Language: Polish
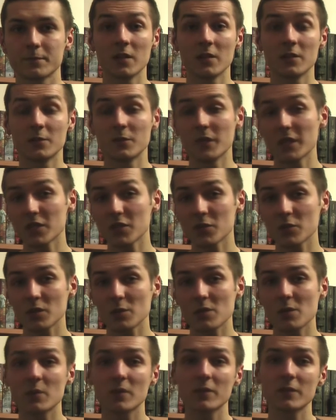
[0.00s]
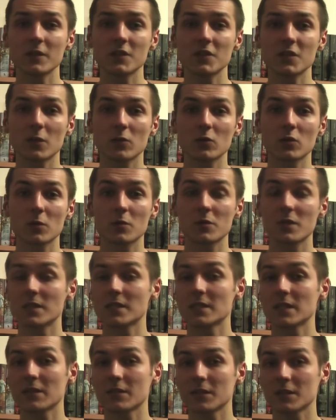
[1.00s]
W pierwszym tomie powieści autor
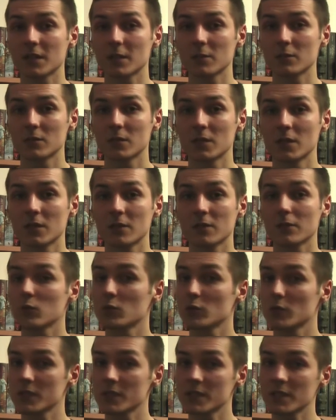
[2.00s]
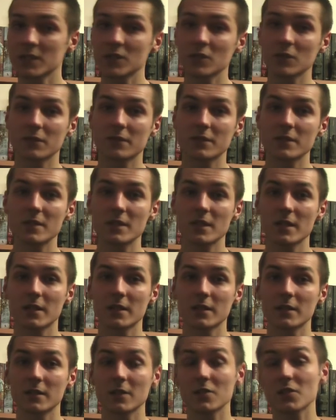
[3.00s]
przedstawia nam futurystyczną wizję
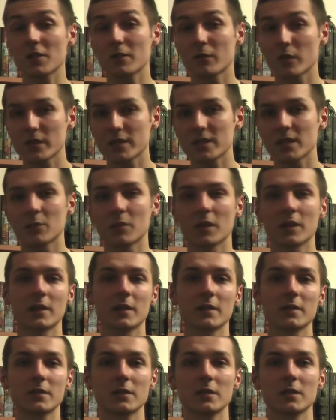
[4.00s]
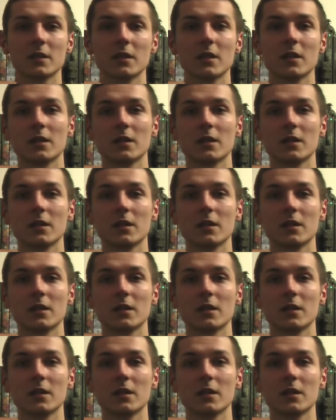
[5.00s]
naszej własnej planety,